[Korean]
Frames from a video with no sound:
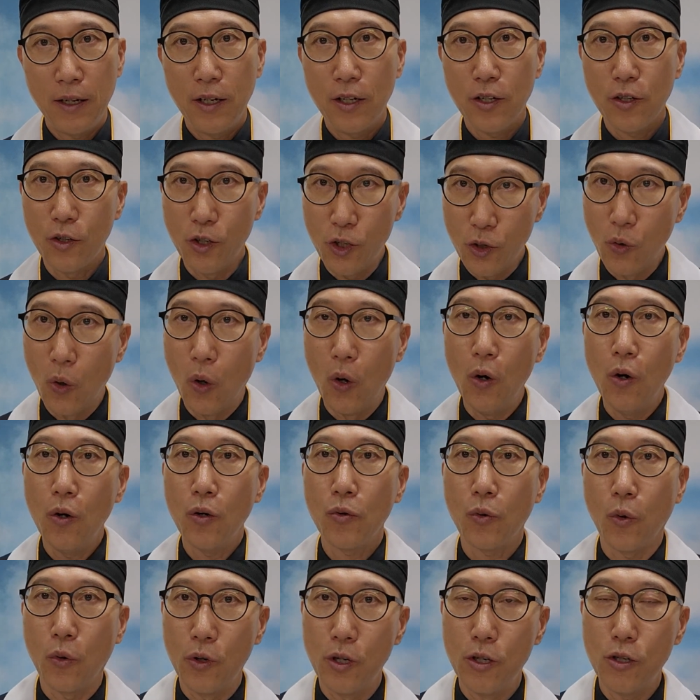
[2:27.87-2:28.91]
그리고
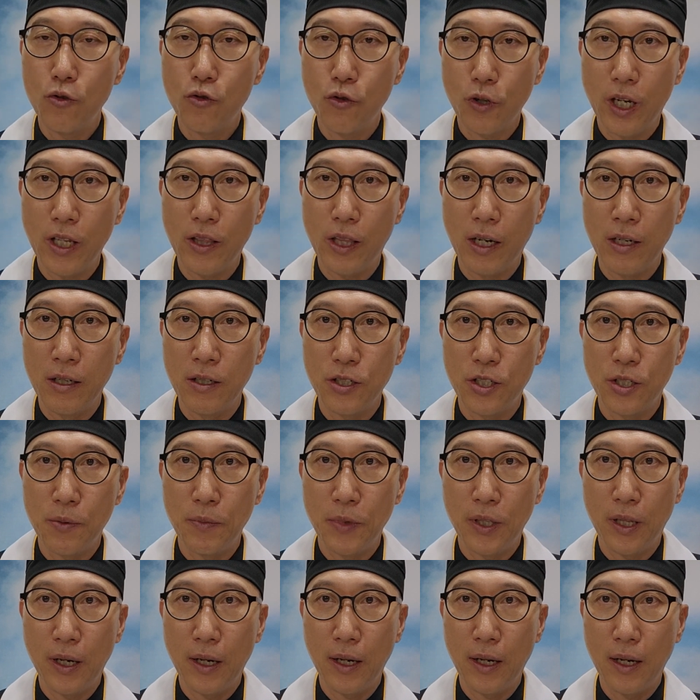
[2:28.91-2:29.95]
돈을 주게 되는
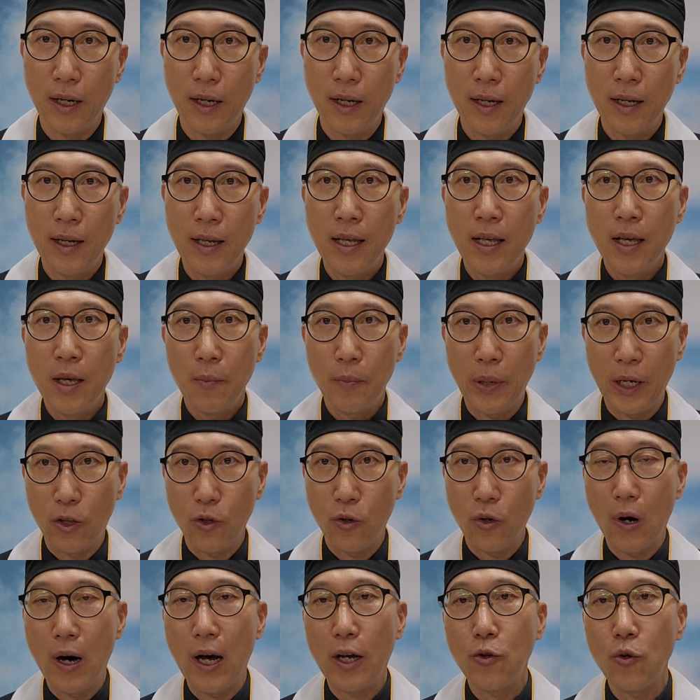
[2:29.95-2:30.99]
것입니다.
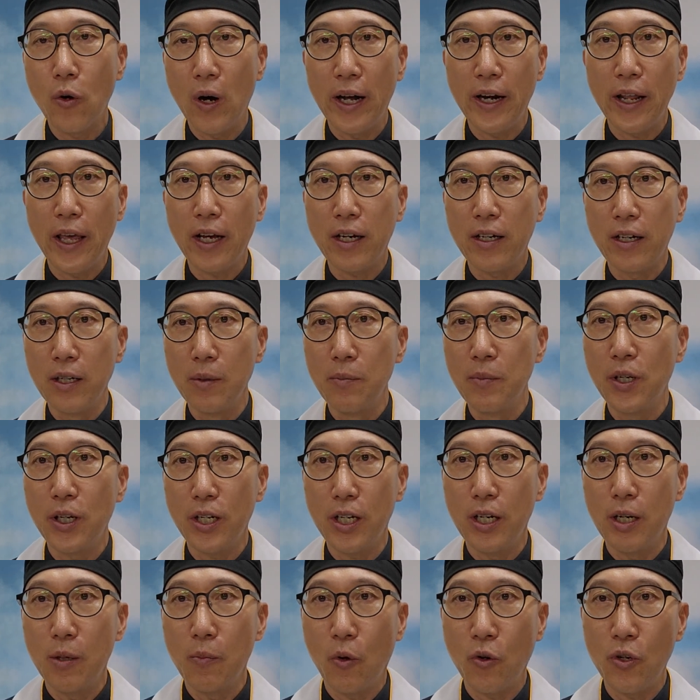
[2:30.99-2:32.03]
베드로와 요한의
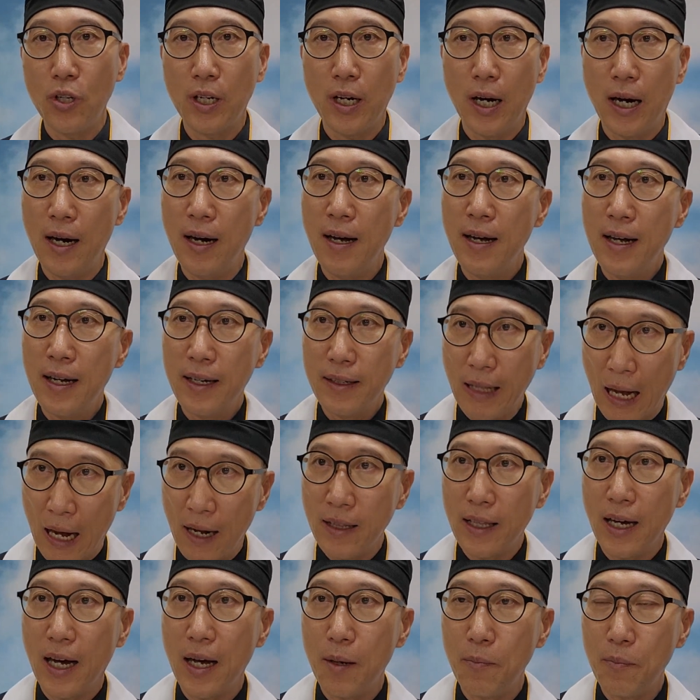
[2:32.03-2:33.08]
걸음걸이를 보니까
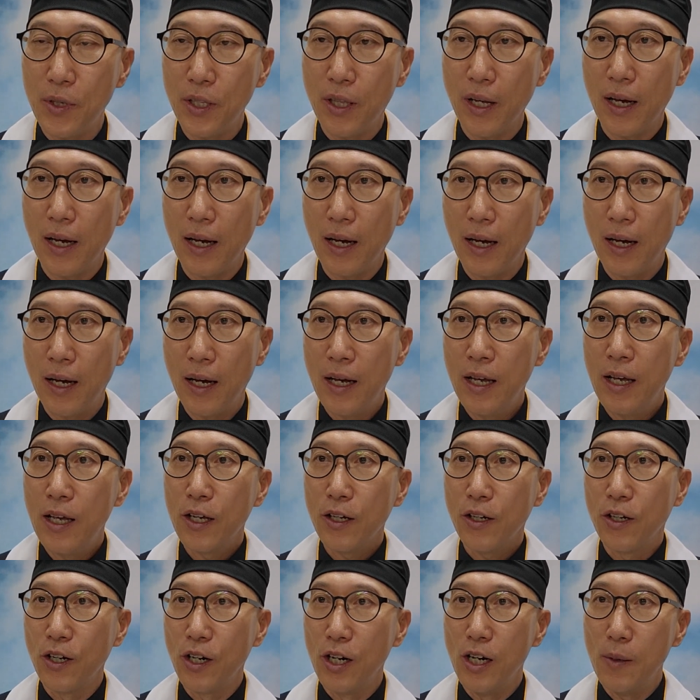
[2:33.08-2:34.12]
당당합니다.
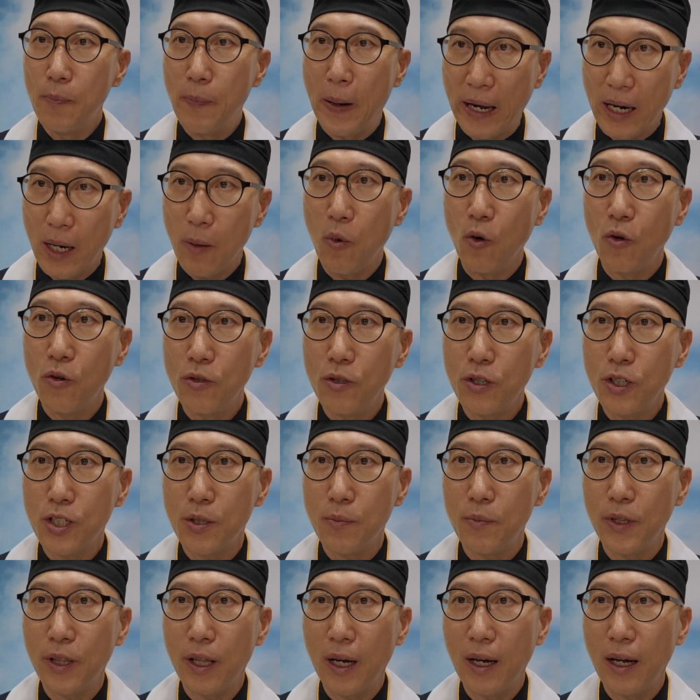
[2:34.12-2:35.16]
그를 바라보는
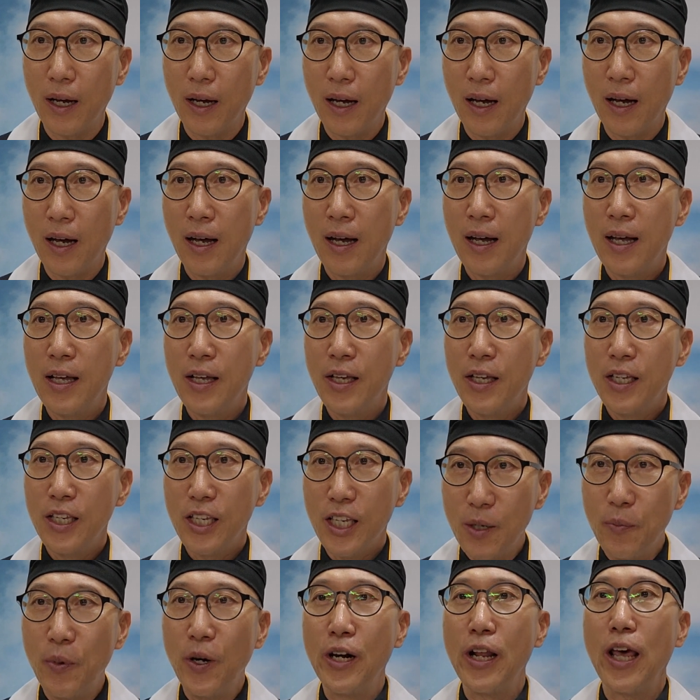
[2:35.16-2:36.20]
것입니다.
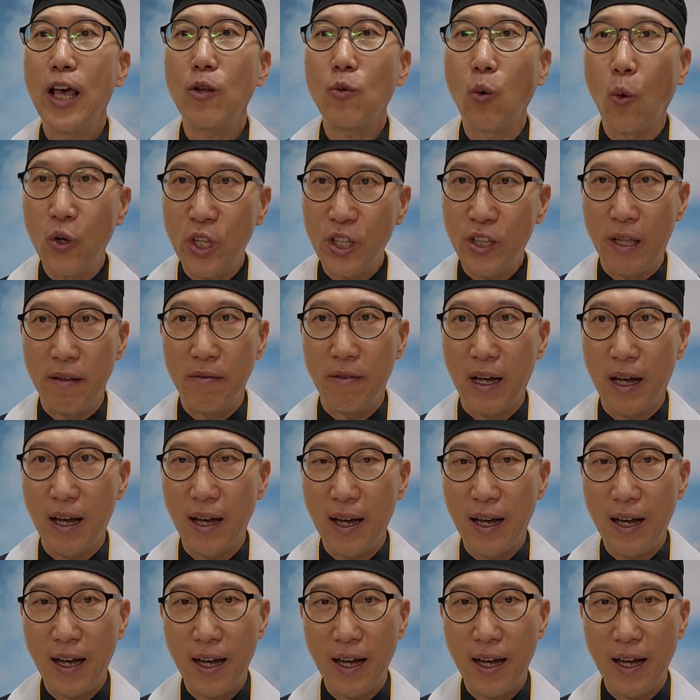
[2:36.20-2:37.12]
이번에 돈이 된다.